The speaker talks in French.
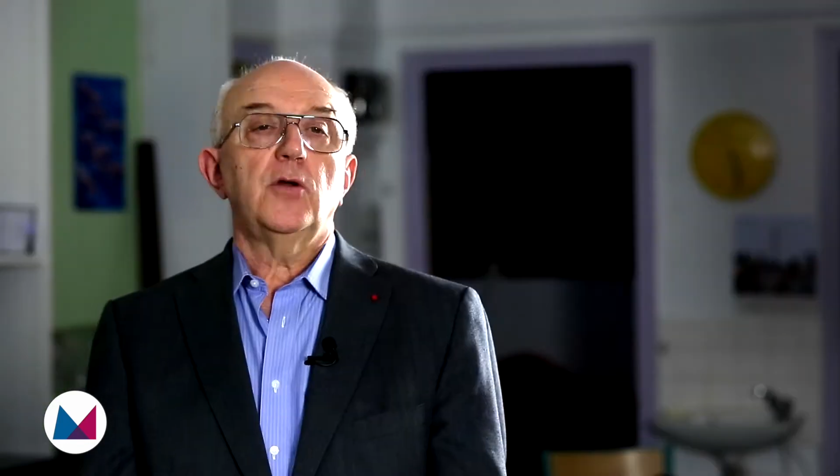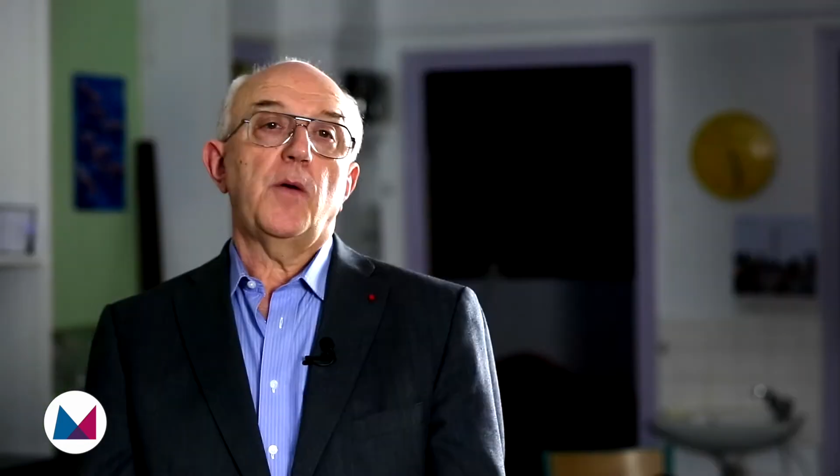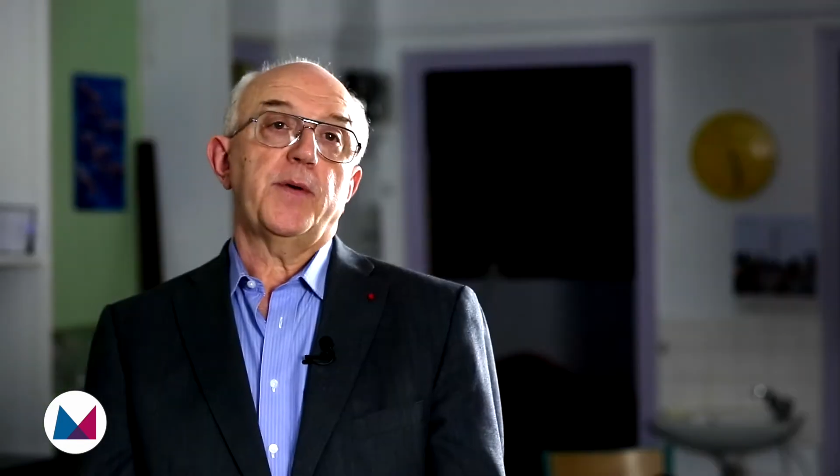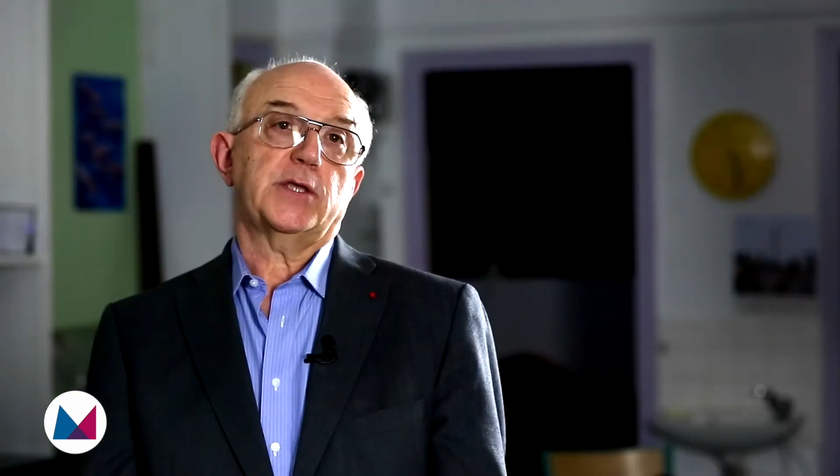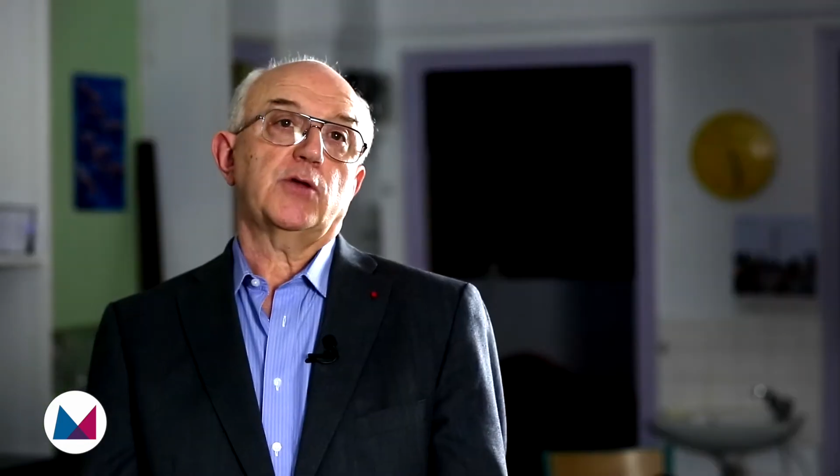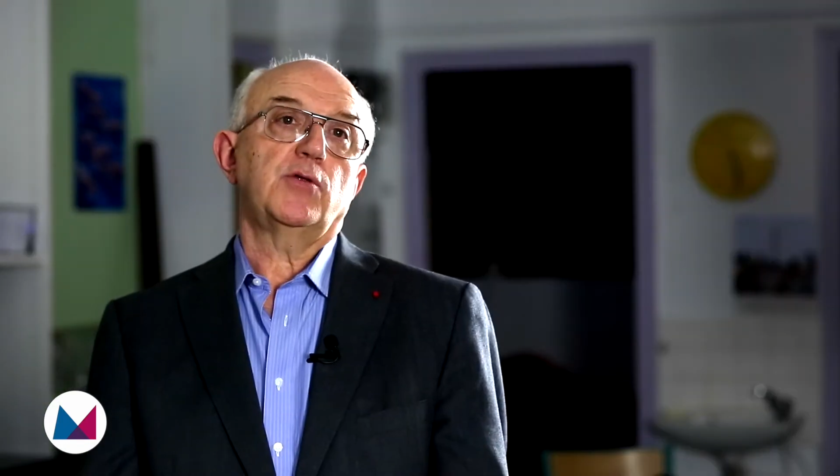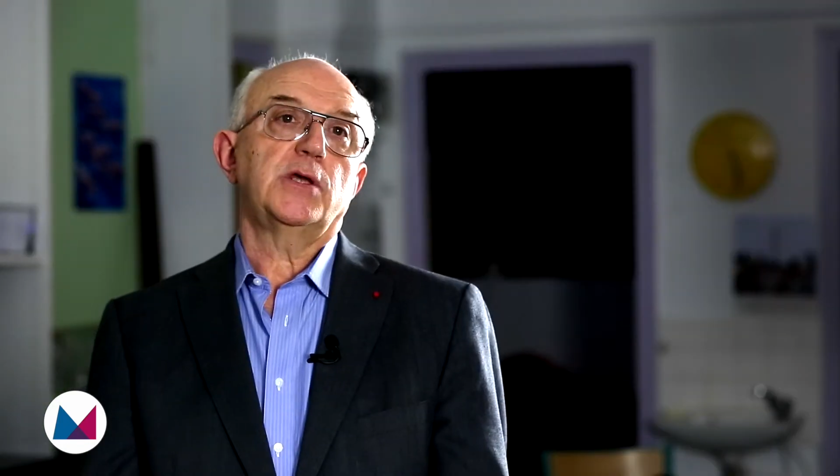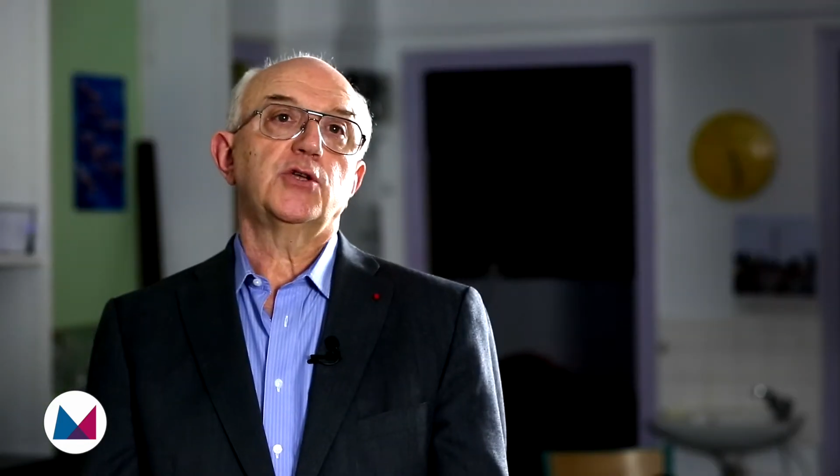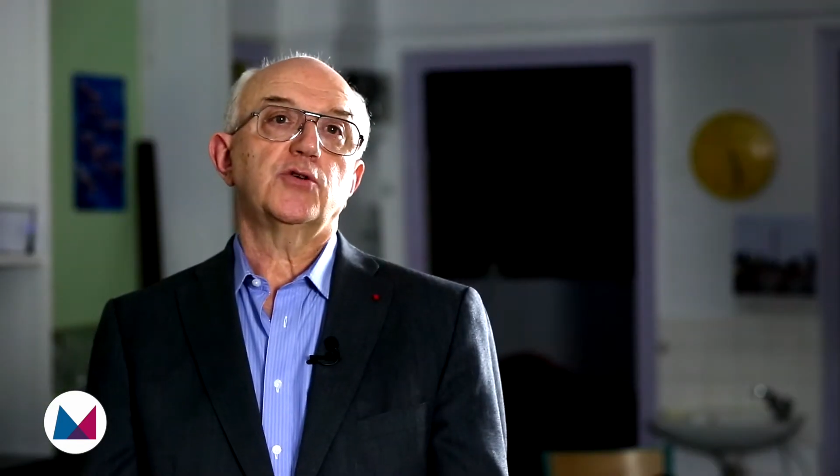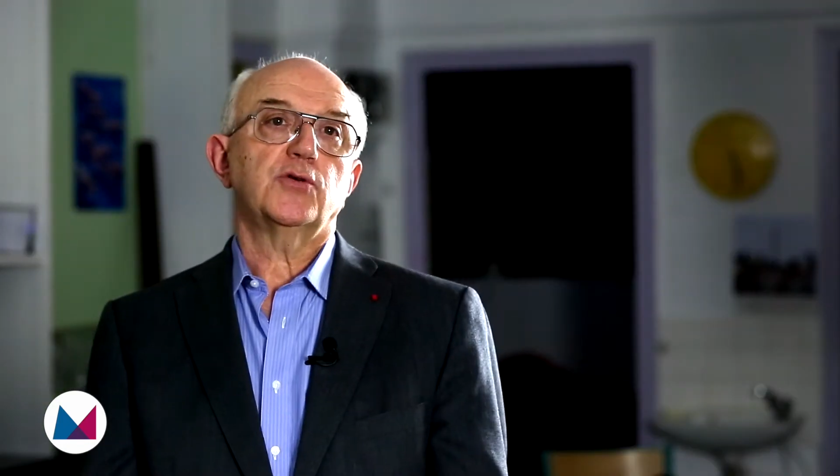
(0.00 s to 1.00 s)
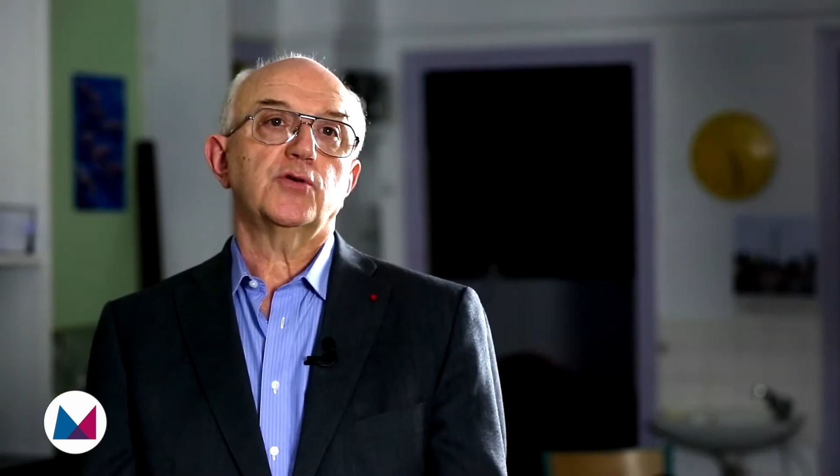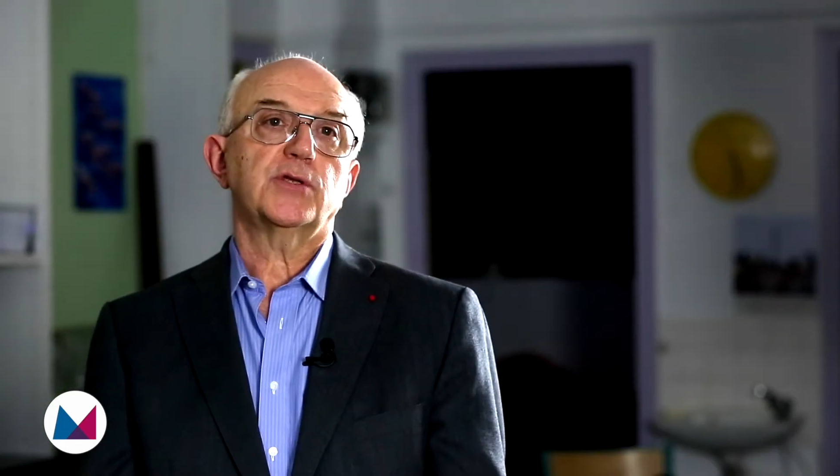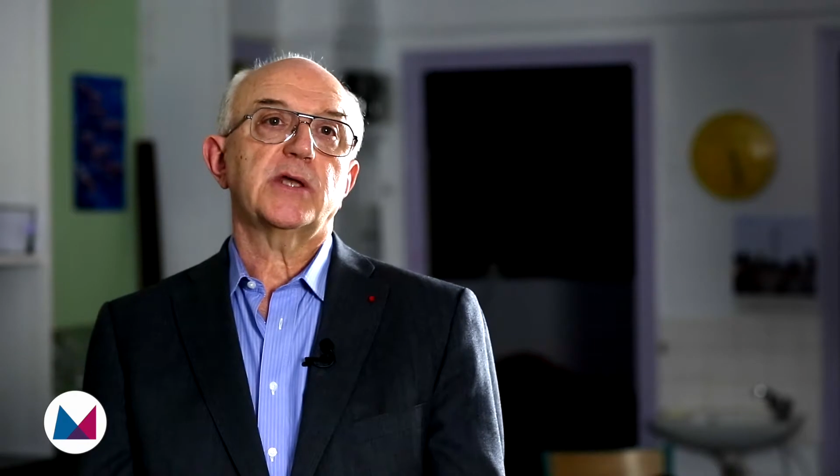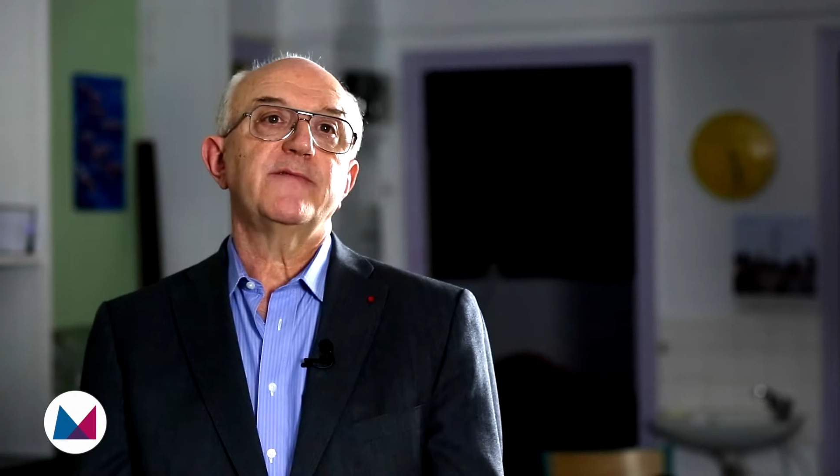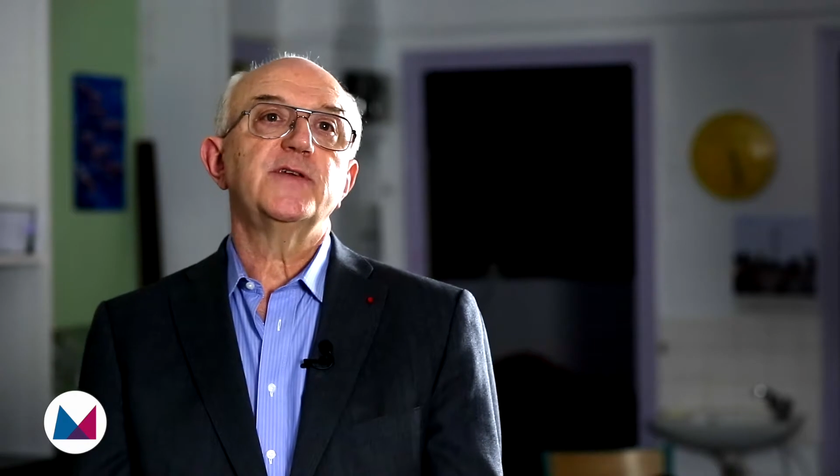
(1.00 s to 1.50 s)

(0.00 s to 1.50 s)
Euh, en particulier, je, serai